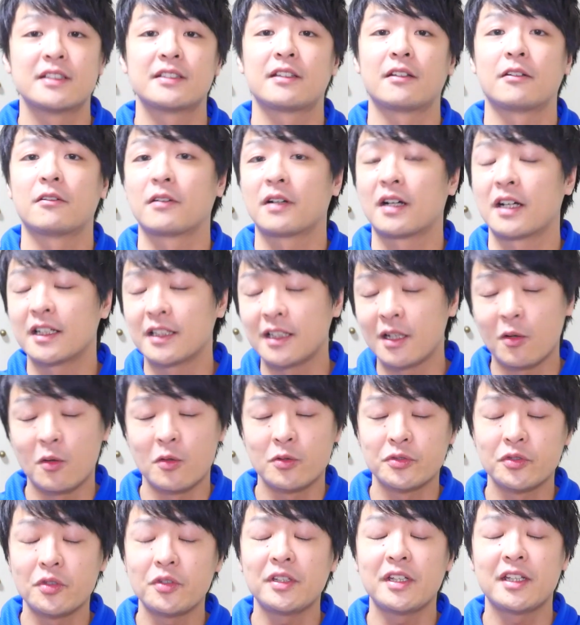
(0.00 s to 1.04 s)
ですけど体
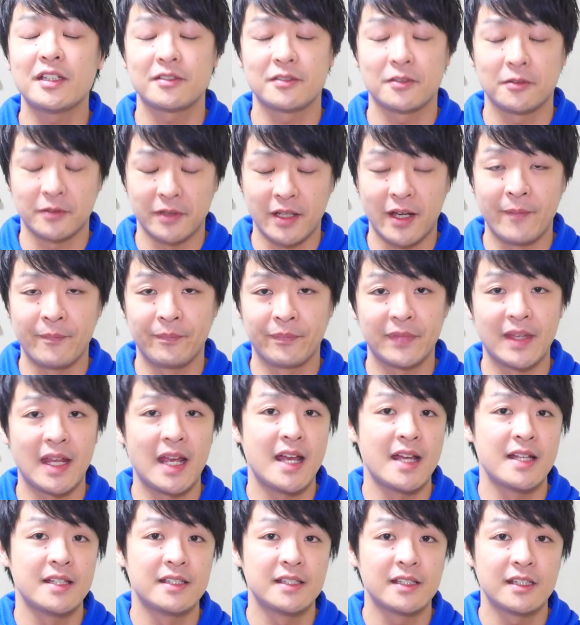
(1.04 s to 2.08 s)
細いですよね
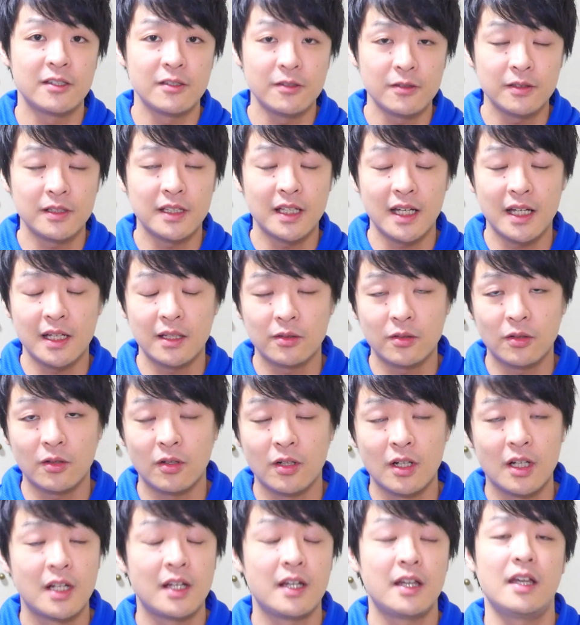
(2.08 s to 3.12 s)
ね持久系の、